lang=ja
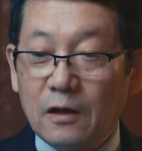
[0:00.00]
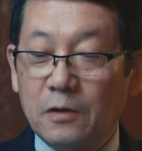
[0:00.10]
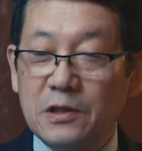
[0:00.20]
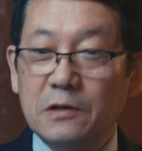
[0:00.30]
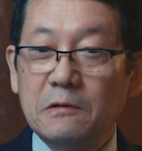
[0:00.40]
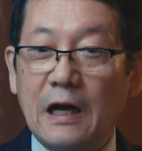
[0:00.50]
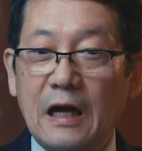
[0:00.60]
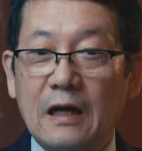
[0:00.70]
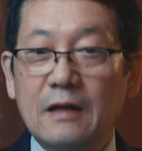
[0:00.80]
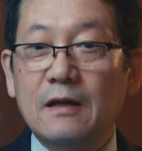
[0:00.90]
今週
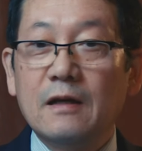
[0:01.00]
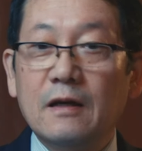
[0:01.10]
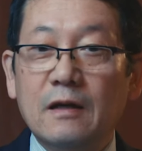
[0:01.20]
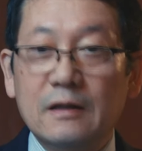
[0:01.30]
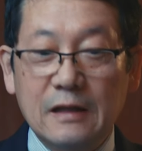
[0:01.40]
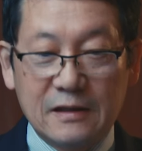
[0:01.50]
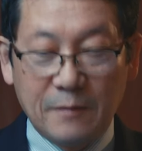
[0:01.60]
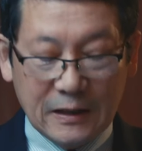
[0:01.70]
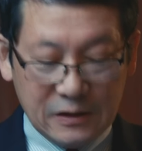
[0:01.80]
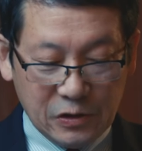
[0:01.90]
はイエス
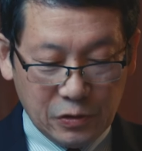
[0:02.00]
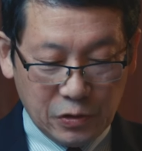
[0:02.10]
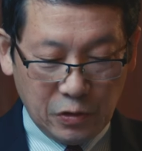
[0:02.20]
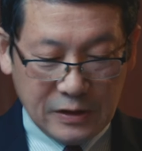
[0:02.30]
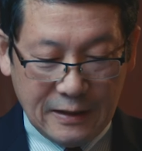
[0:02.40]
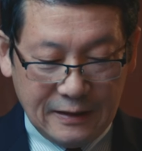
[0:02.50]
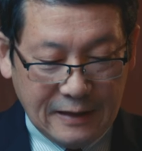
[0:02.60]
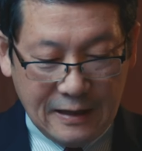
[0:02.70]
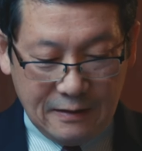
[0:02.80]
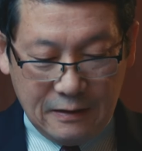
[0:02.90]
様が入場され
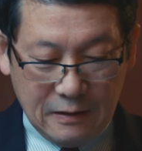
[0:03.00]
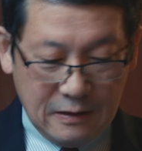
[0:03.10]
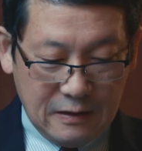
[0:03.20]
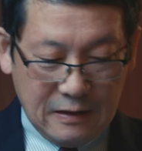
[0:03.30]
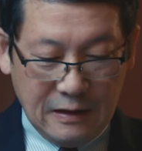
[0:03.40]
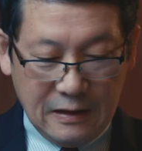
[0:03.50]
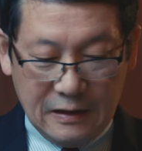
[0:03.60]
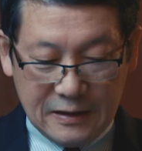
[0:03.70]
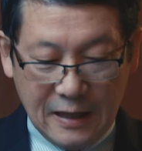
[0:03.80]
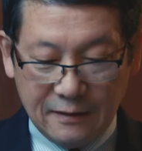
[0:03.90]
た、
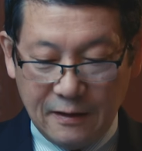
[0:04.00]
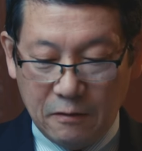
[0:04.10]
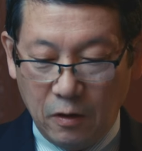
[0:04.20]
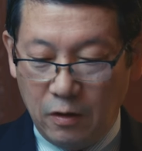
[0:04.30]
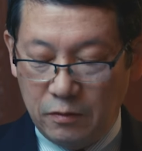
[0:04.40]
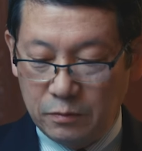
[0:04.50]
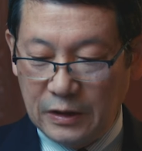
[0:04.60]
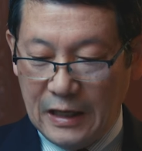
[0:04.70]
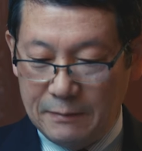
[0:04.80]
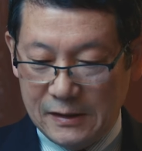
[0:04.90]
えー、サンデーを
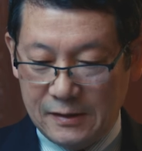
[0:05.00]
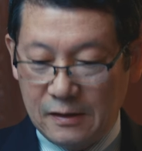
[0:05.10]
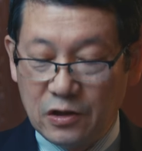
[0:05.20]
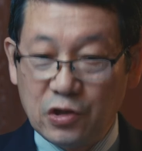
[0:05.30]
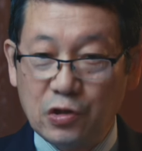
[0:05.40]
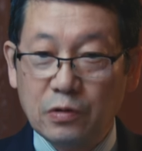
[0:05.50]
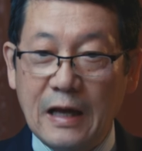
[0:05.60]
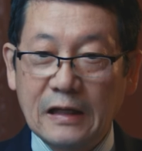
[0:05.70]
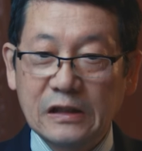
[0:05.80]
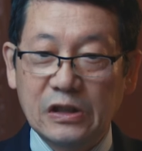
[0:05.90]
迎えます。受
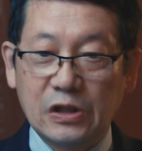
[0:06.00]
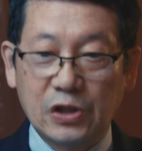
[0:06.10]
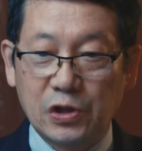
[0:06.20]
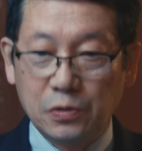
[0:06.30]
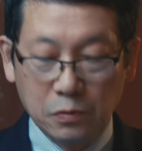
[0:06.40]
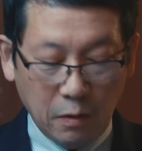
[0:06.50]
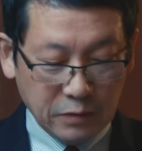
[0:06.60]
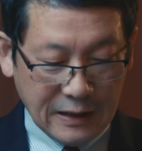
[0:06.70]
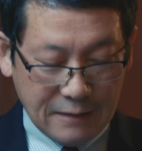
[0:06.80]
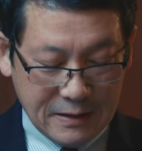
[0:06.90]
難週を
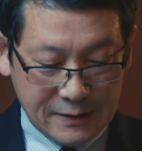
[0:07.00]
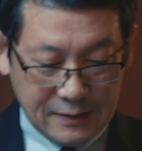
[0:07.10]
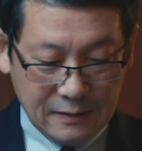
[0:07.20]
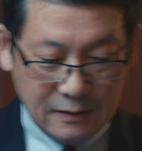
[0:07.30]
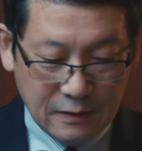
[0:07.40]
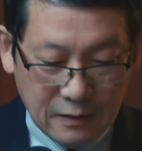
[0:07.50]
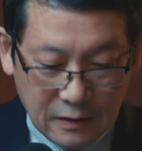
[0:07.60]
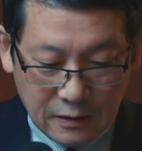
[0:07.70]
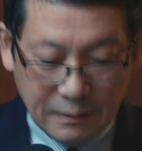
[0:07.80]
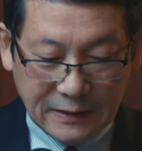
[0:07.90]
迎えます。
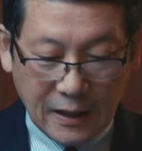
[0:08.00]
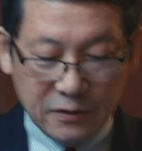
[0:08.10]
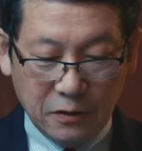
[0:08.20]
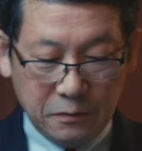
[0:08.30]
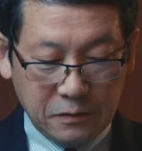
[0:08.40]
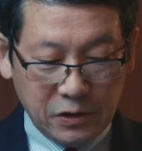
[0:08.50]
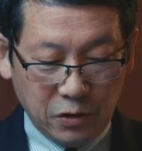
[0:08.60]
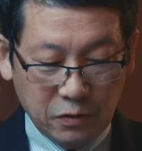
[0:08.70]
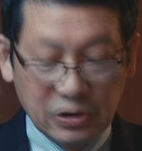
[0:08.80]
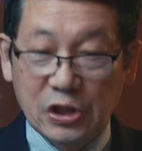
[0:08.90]
マタイによる福音
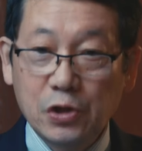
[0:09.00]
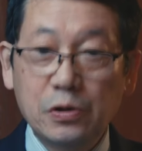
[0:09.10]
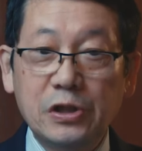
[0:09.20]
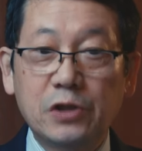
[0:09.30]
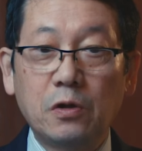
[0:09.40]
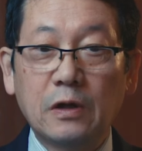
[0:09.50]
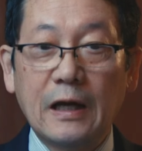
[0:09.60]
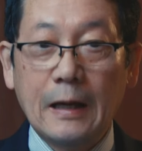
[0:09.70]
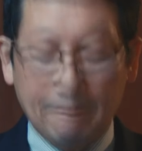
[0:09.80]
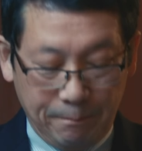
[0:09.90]
書の21章
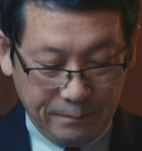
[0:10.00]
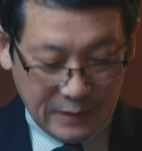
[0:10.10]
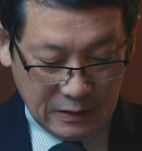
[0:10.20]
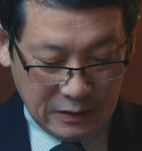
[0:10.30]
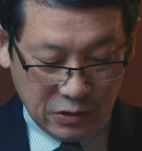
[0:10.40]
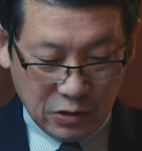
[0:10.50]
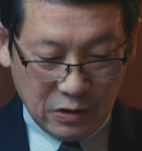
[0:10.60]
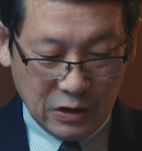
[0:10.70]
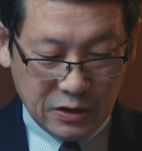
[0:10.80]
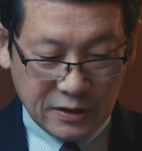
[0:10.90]
から
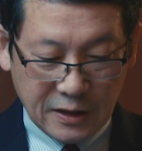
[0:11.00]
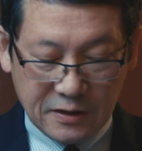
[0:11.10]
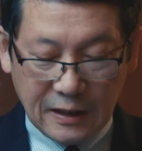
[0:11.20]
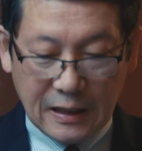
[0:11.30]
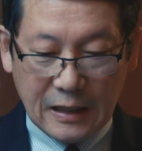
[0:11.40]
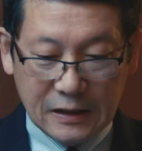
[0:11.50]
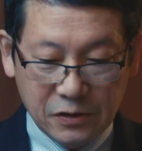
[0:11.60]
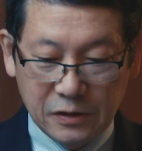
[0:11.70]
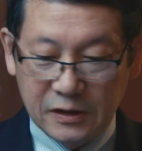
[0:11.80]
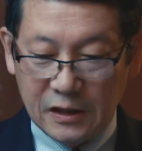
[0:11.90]
1節から
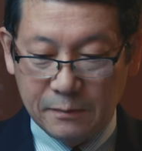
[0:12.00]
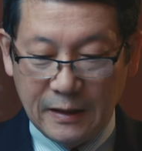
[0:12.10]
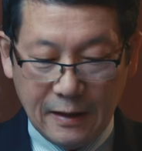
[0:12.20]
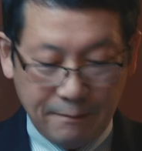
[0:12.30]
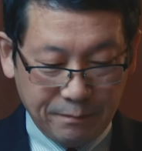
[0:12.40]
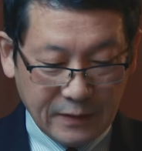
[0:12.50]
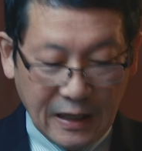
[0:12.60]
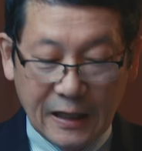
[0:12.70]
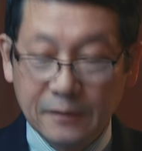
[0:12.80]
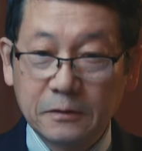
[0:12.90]
11節まで
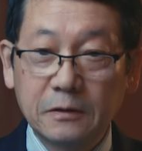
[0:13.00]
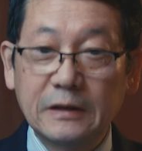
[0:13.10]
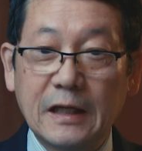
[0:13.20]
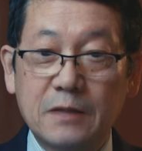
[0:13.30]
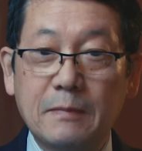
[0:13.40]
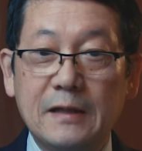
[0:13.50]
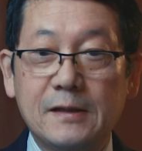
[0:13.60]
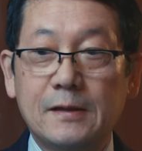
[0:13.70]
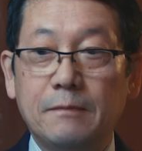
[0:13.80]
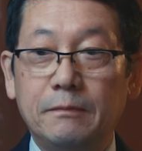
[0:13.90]
拝読いたしま
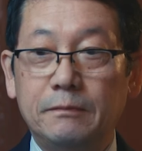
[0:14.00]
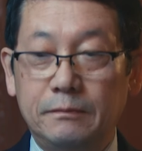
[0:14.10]
す。